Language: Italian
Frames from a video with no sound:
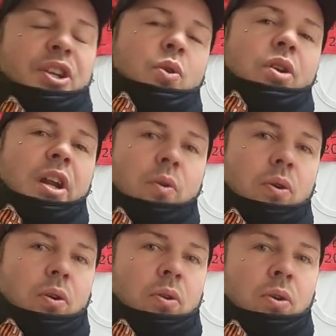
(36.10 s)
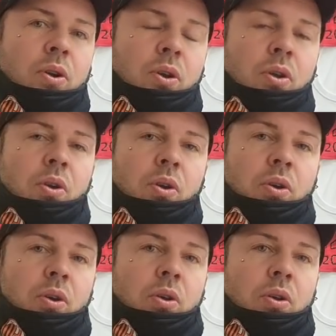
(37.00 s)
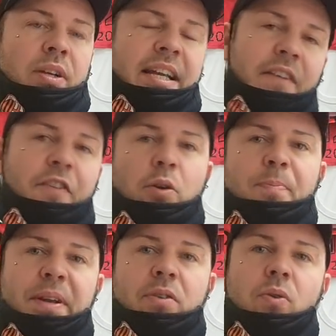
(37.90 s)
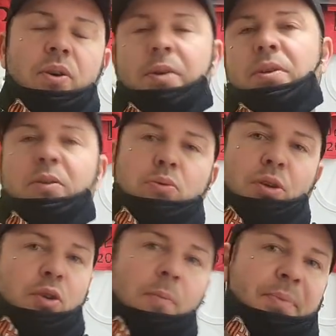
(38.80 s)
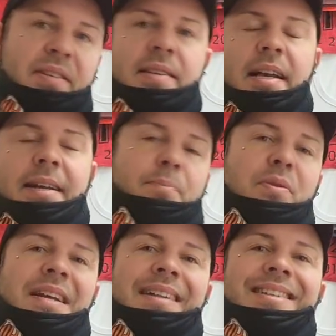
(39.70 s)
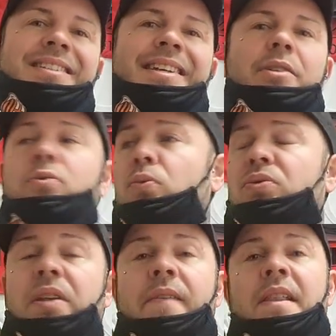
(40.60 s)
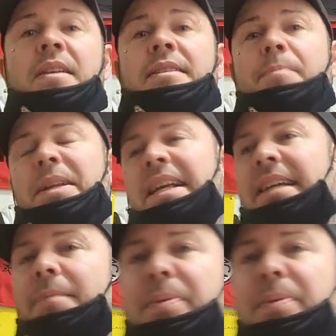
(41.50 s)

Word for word: rigore a loro, che era fallo per noi, quindi ha dovuto ricompensare, poi gli altri c'erano tutti. Sapete anche